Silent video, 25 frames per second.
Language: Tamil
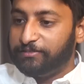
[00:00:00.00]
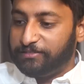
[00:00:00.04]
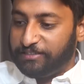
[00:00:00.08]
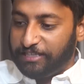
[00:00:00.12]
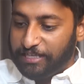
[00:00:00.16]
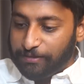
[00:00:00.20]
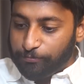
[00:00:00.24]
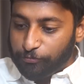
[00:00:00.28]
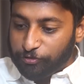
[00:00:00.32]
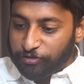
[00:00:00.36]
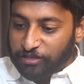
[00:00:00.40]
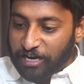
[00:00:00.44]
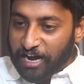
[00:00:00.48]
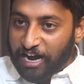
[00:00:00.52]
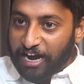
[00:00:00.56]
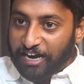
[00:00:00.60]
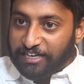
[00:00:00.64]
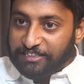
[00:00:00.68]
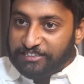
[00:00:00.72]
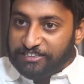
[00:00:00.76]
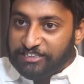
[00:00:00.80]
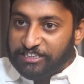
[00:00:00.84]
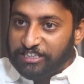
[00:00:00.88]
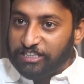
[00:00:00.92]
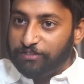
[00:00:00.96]
திமுக
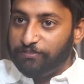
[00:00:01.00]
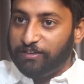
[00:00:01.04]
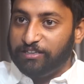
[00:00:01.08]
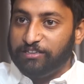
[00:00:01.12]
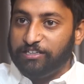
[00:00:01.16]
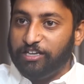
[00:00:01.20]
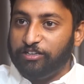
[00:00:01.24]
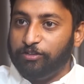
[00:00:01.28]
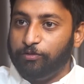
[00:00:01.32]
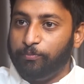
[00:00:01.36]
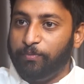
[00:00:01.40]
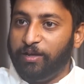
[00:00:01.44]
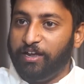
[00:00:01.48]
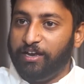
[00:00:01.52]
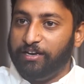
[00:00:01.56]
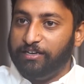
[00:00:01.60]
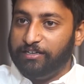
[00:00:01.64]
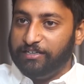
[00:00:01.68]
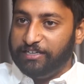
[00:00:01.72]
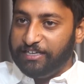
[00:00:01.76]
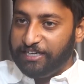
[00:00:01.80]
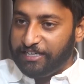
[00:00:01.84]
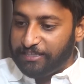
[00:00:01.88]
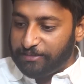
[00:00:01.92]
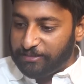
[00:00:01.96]
ஆட்சிக்கு வந்ததுமே
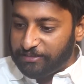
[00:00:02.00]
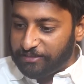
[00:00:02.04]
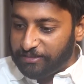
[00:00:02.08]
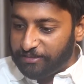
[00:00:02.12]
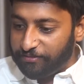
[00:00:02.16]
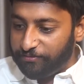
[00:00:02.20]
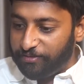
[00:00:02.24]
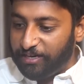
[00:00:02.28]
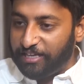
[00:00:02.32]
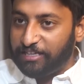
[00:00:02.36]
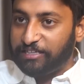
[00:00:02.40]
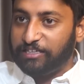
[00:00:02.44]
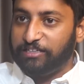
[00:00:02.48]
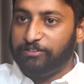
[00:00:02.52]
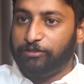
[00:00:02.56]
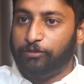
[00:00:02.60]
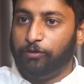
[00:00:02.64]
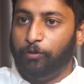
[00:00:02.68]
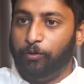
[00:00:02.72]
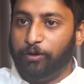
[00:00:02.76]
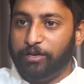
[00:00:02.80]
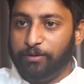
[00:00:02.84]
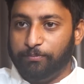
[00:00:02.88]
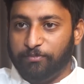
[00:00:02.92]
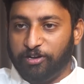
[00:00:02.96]
நீட்டுக்கு விலக்கு
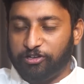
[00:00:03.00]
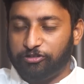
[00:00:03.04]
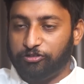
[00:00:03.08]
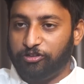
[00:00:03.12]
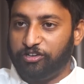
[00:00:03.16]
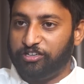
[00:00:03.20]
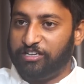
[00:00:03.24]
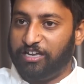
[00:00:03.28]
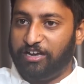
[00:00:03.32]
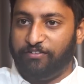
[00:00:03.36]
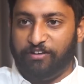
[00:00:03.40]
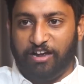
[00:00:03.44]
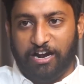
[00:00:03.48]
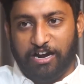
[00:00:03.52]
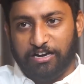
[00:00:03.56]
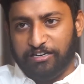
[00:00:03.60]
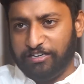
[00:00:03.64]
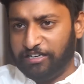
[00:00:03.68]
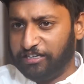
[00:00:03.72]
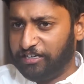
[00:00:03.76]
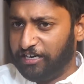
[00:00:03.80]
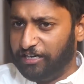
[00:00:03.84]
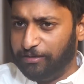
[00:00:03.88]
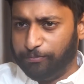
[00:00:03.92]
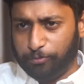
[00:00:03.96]
கோரி மசோதாவை
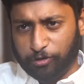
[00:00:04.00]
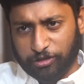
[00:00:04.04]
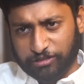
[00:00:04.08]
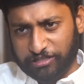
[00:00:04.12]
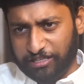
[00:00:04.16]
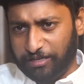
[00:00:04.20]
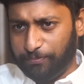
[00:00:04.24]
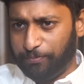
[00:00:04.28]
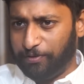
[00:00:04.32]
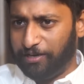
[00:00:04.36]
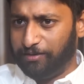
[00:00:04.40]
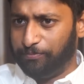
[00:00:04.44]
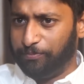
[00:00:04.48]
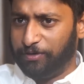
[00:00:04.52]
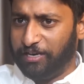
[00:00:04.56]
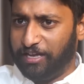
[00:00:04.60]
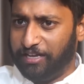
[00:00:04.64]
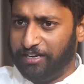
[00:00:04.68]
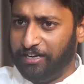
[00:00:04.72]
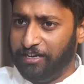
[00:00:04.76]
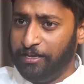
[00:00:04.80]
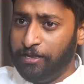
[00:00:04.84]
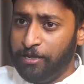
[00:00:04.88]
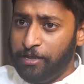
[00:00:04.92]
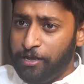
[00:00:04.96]
ஆளுநருக்கு அனுப்புறம் திருப்பி
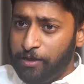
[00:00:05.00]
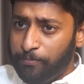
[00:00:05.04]
அனுப்புறாரு